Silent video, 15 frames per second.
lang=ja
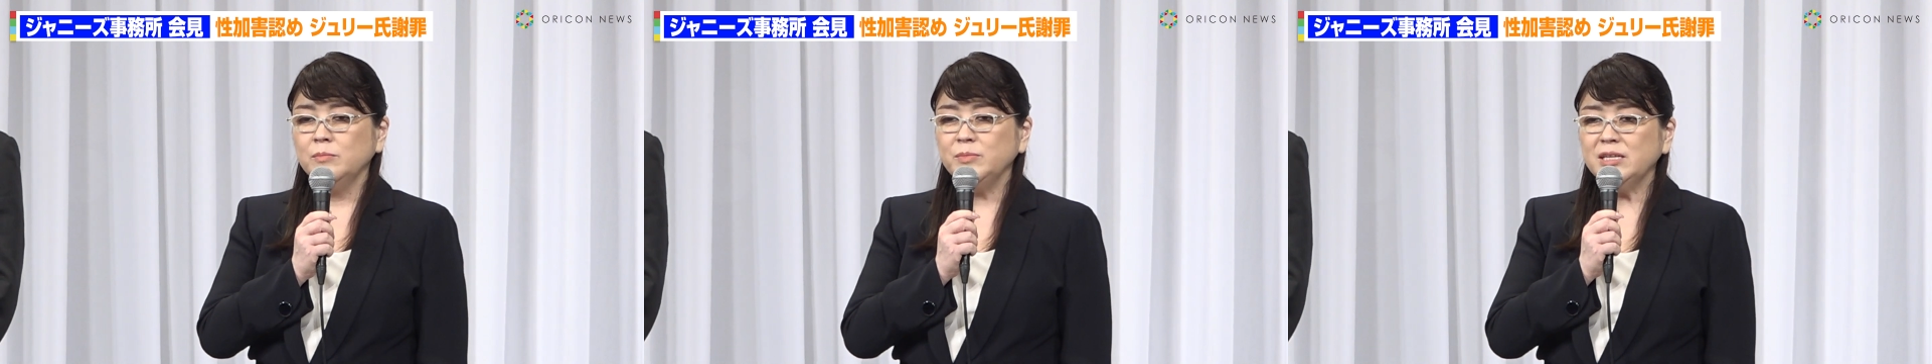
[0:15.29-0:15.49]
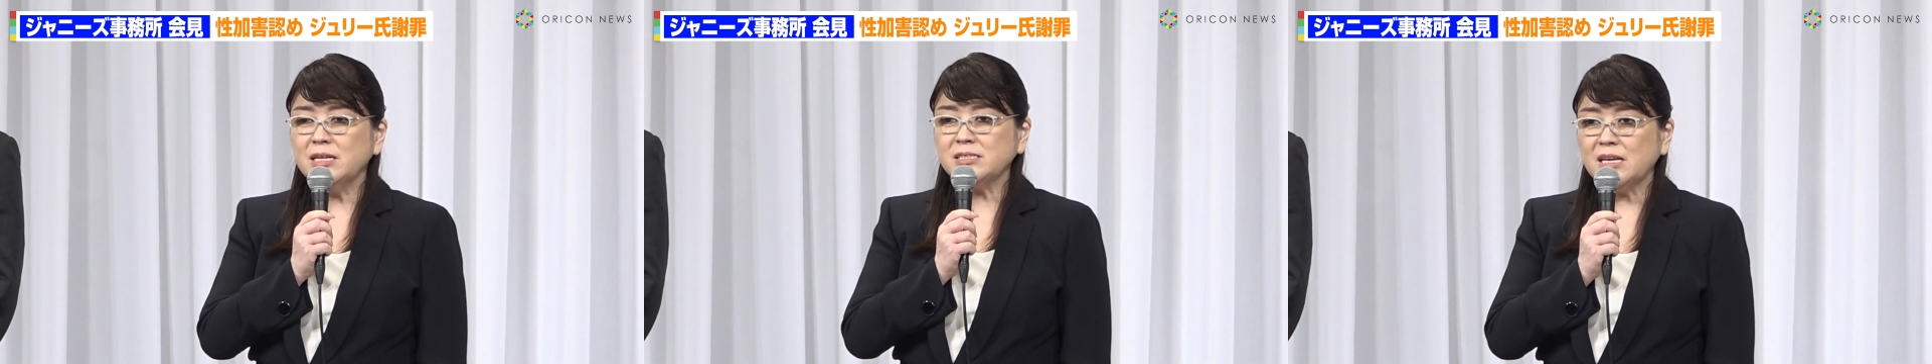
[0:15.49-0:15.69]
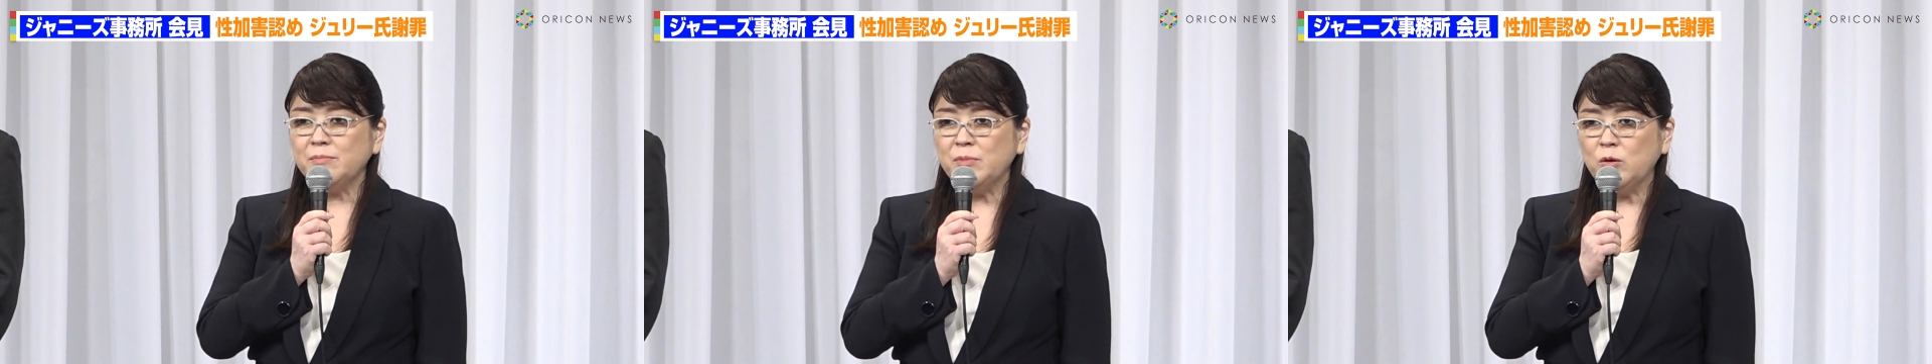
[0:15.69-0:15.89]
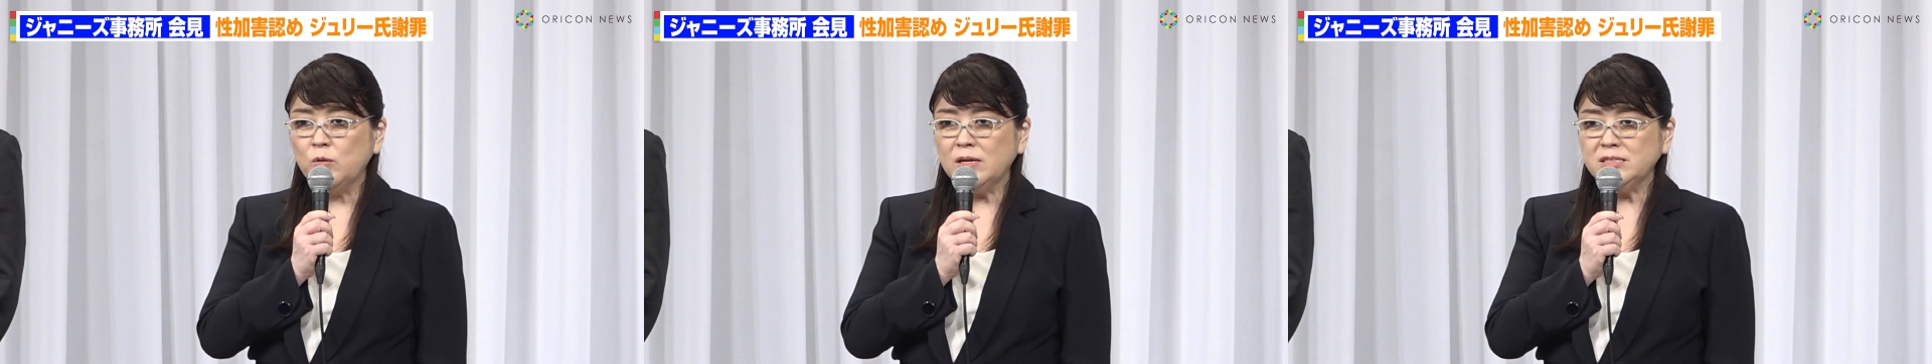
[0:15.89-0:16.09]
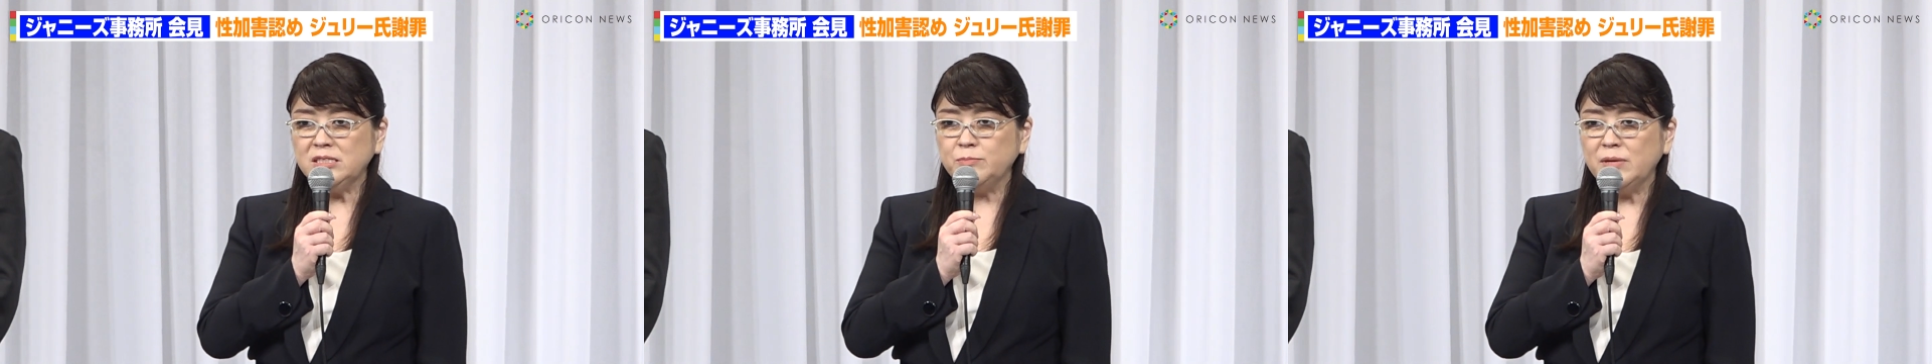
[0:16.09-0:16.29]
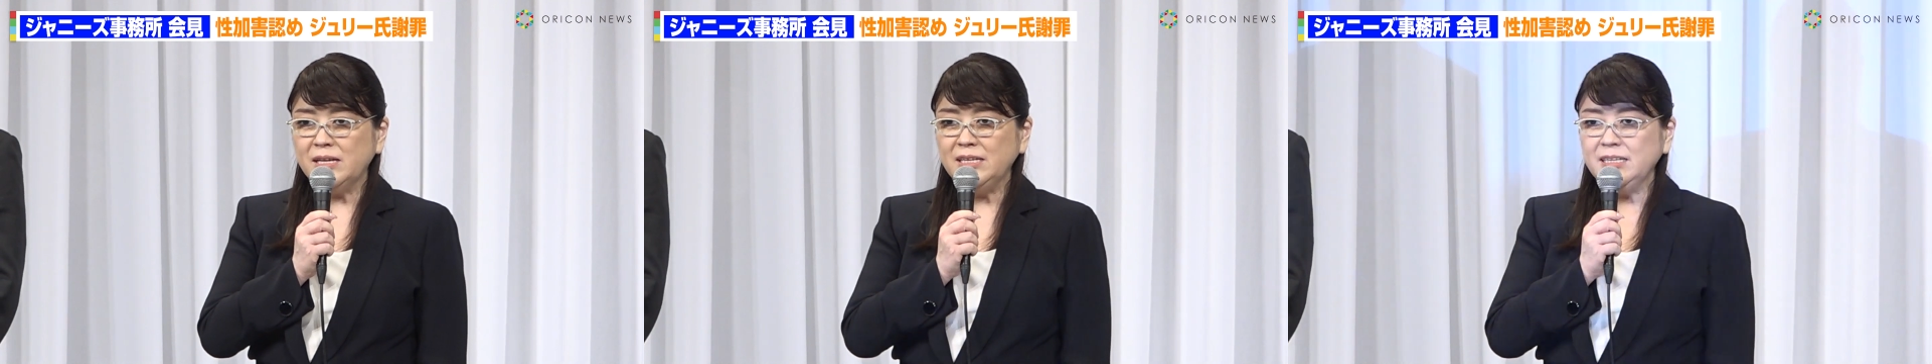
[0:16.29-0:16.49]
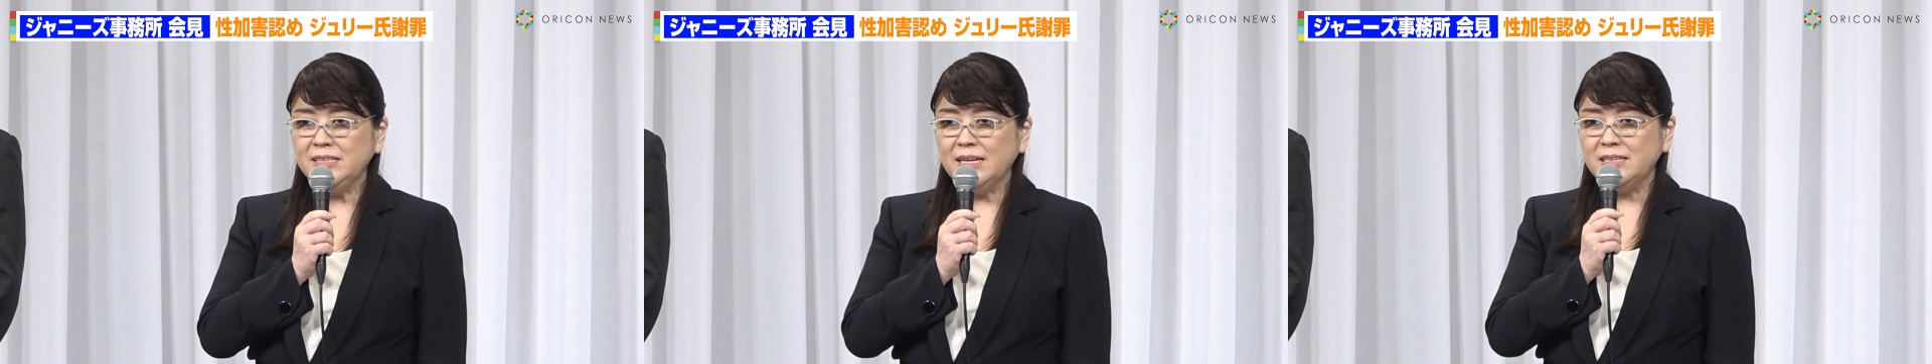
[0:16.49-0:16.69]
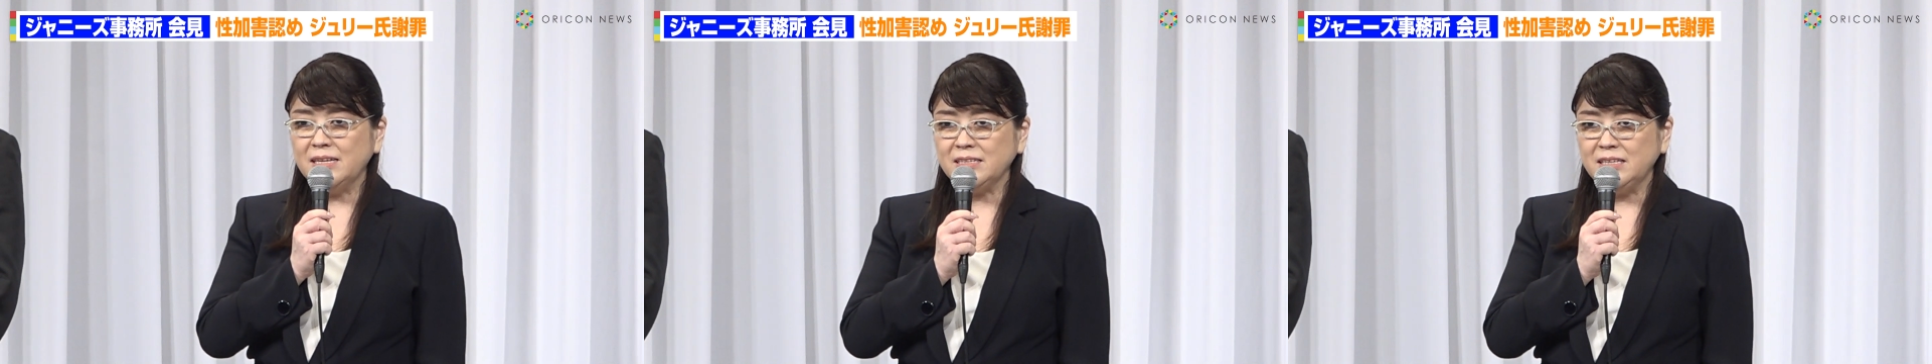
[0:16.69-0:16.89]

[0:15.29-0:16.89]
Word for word: 皆様お集まりいただ